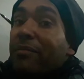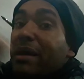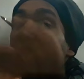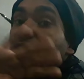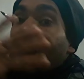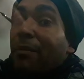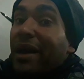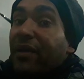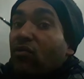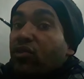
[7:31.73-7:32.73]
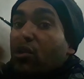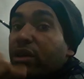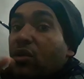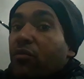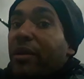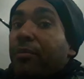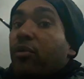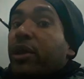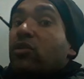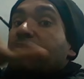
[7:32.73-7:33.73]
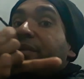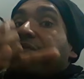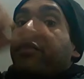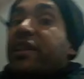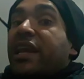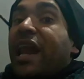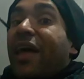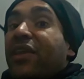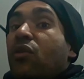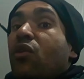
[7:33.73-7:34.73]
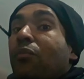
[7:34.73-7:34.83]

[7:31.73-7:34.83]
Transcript: Mesmo trabalhando, não tinha o que comer porque os prefeitos eram ladrão,